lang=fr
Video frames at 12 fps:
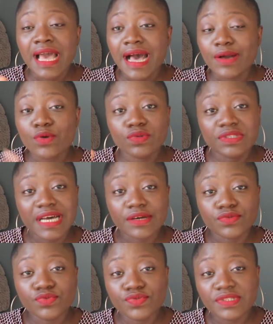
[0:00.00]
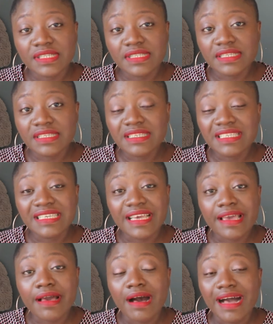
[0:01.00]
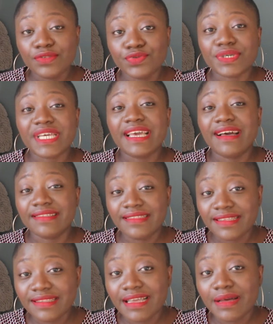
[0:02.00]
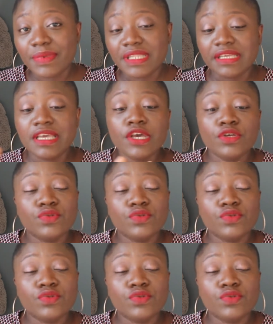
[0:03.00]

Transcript: à contrario du CDI qui est à durée indéterminée.